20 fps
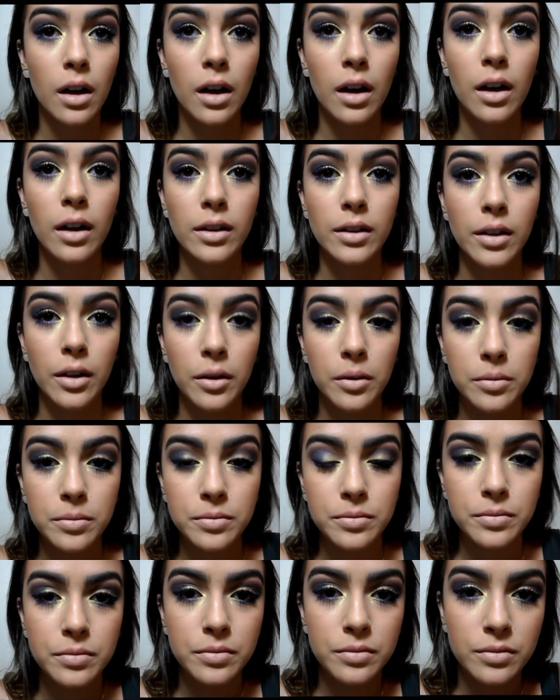Aí, ó.
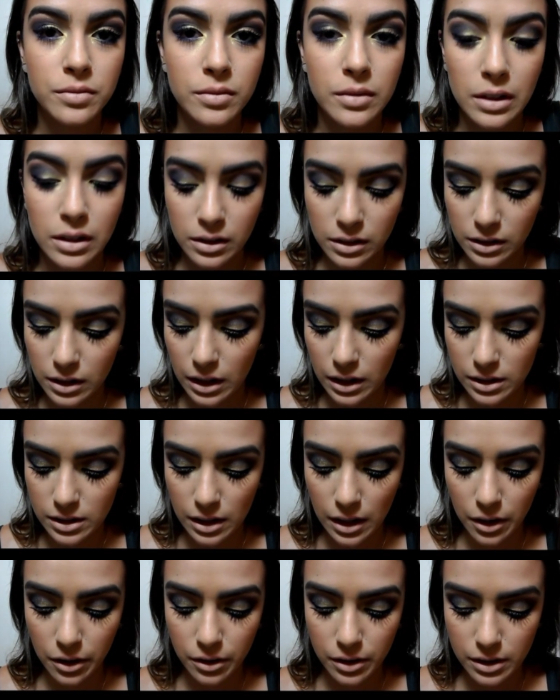
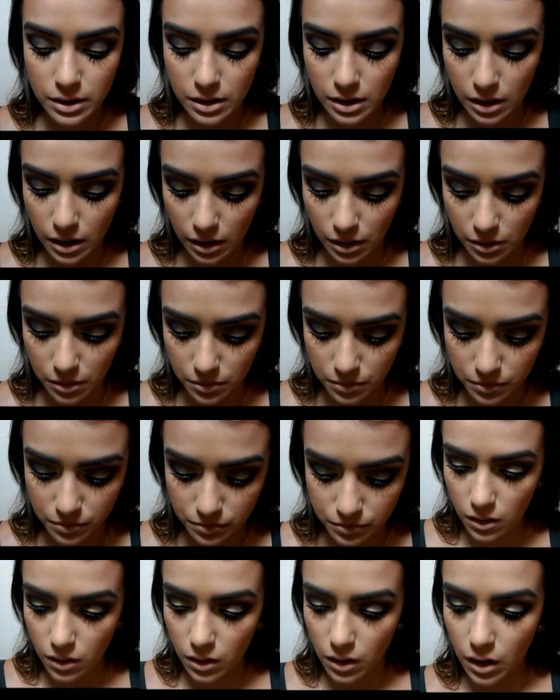Tracei o risquinho.
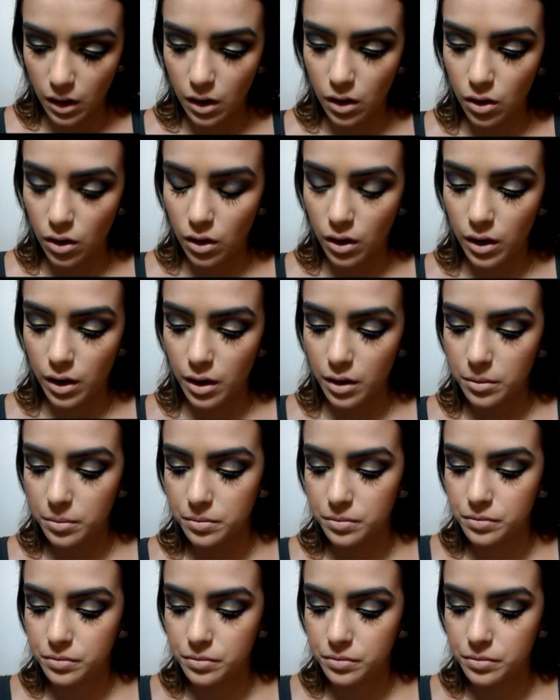E agora,